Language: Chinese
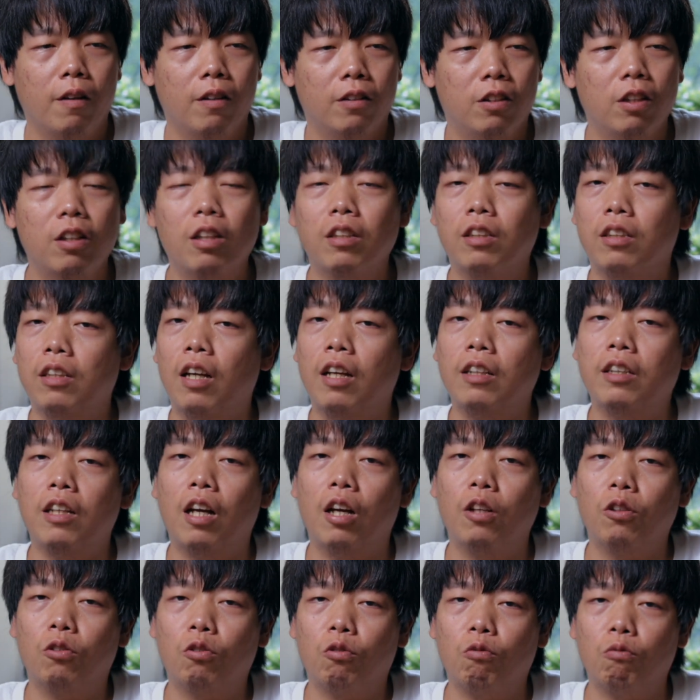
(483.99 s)
真的在
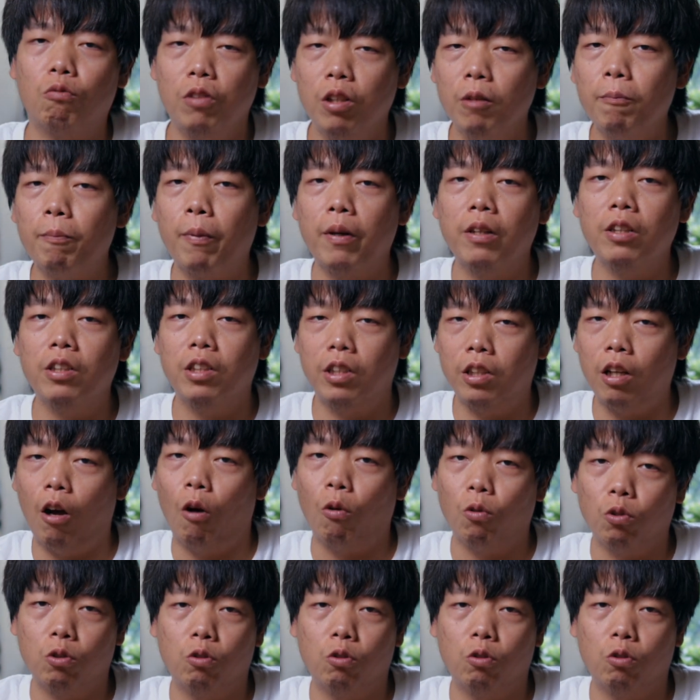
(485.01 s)
像读一本小